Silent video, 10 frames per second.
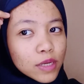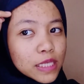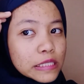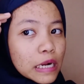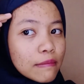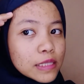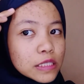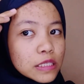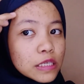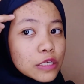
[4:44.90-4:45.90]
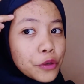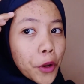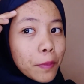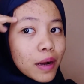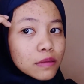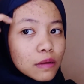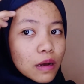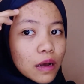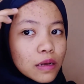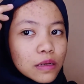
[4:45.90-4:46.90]
jerawat di sini gede banget
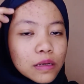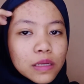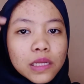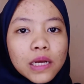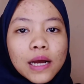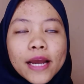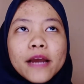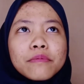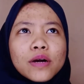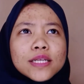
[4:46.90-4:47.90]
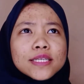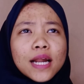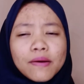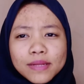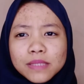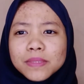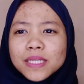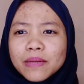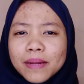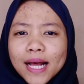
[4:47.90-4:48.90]
ya kayak bukan jerawat
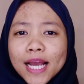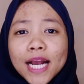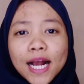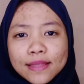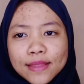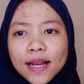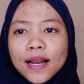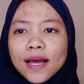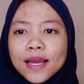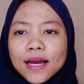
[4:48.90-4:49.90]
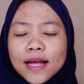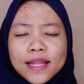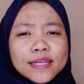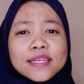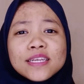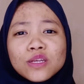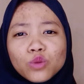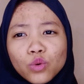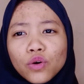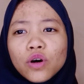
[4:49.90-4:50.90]
sebenarnya emang kayak gatel kayak alergi
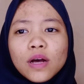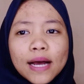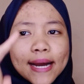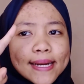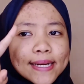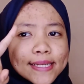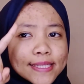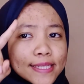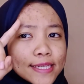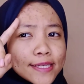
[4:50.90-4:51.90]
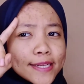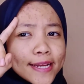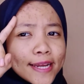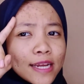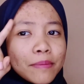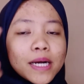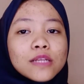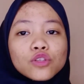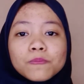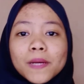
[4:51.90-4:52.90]
gitu ada di sini gede
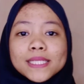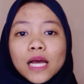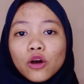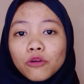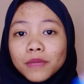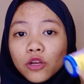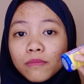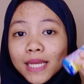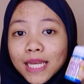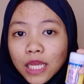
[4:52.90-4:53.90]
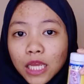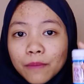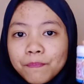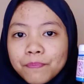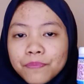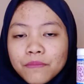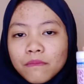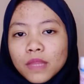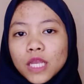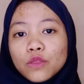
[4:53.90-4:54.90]
banget pas aku minum ini
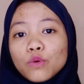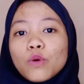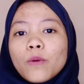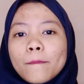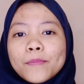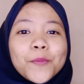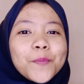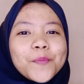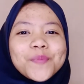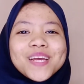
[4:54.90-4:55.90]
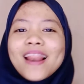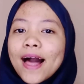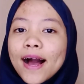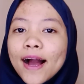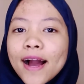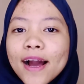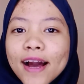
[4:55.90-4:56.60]
itu boom hilang